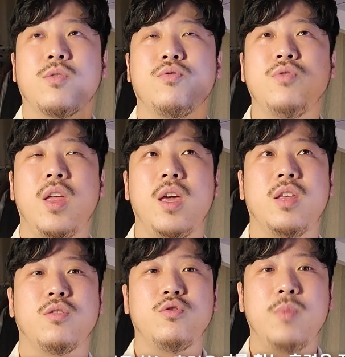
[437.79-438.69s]
국내에
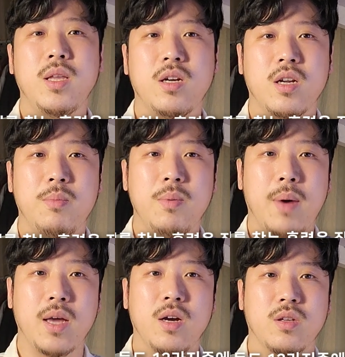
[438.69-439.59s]
있는 수많은 그린빈
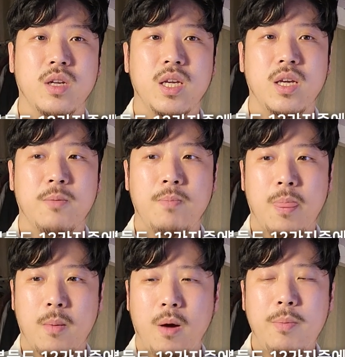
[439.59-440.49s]
바이어들이
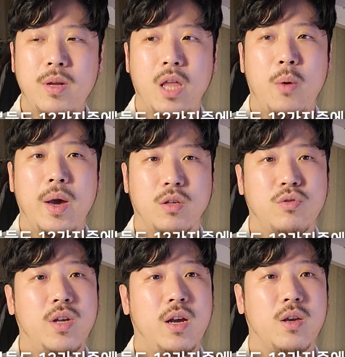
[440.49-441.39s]
커플 대회에서
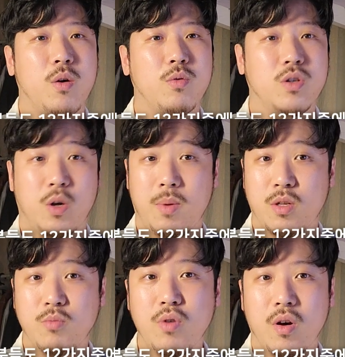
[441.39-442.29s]
수상한 경우는 정말
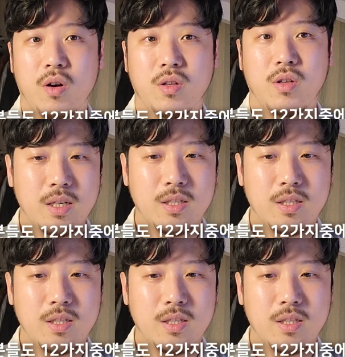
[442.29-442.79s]
드물었거든요.